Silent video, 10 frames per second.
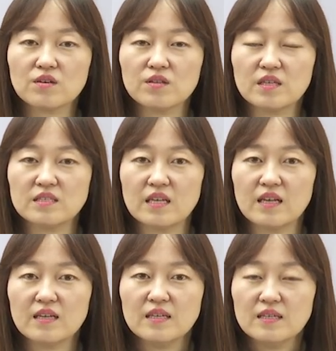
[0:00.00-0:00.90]
그런데
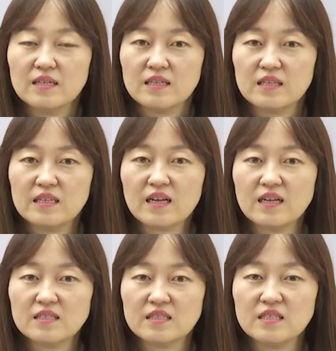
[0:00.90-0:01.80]
이제
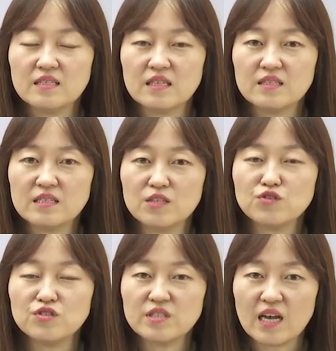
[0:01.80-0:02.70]
이때까지 이제
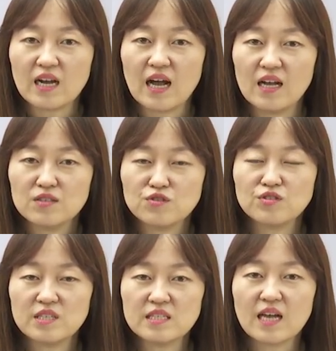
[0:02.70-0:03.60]
제출자가
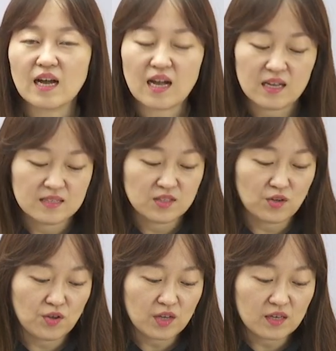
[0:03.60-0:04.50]
출제자가
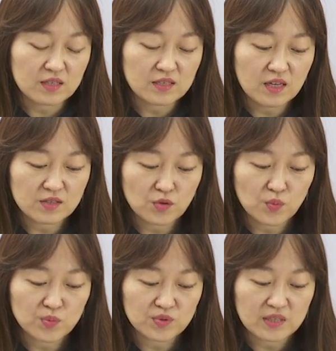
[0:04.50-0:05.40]
정형외과 의사여서
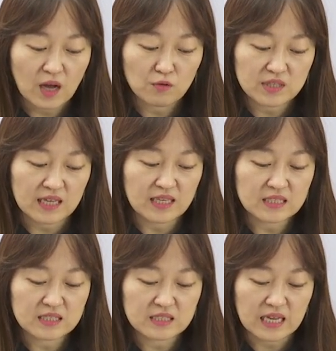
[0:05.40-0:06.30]
이 부분이 나오지
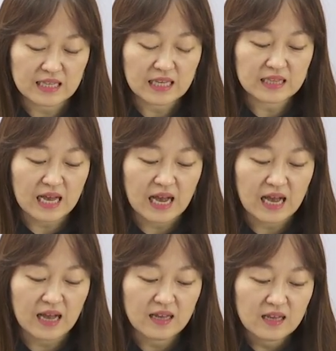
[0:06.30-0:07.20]
않았지
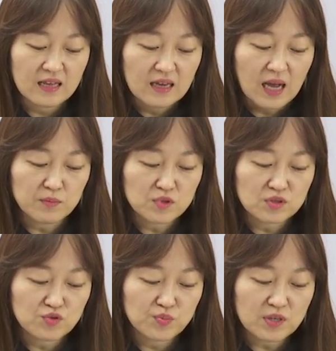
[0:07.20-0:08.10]
않았나
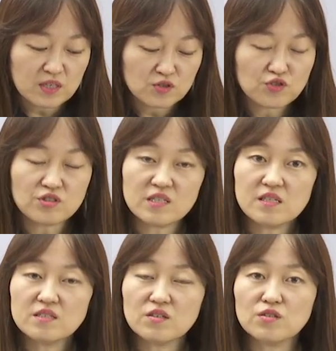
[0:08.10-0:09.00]
아무튼 두부 해상은
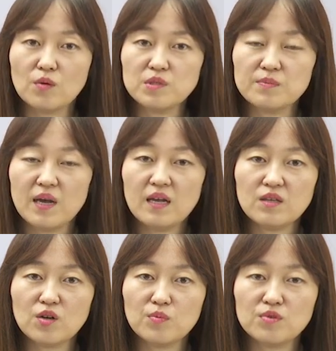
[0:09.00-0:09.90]
취재된 적은
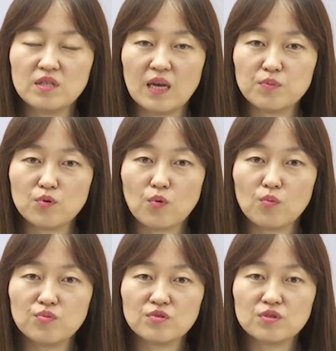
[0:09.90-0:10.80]
없지만 여러분들이 앞으로
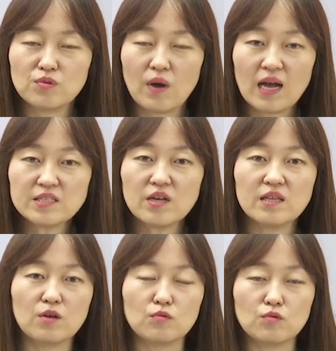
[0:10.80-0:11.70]
공부를 또
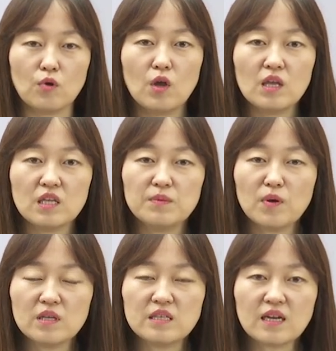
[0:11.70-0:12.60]
하셔야 되고 또
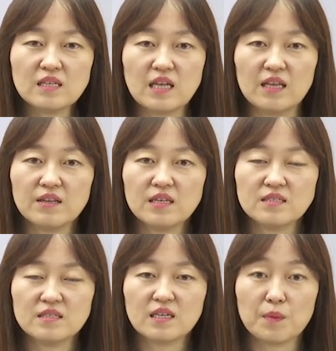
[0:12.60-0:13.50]
이번 이때까지 안
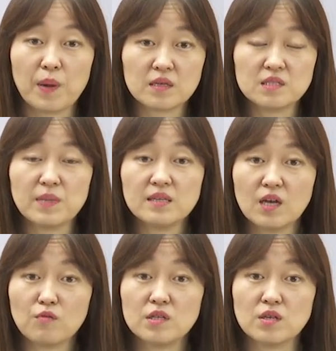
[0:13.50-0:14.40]
나왔으니까
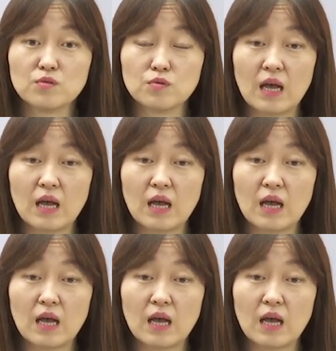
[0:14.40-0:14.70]
방심한다고 해서 또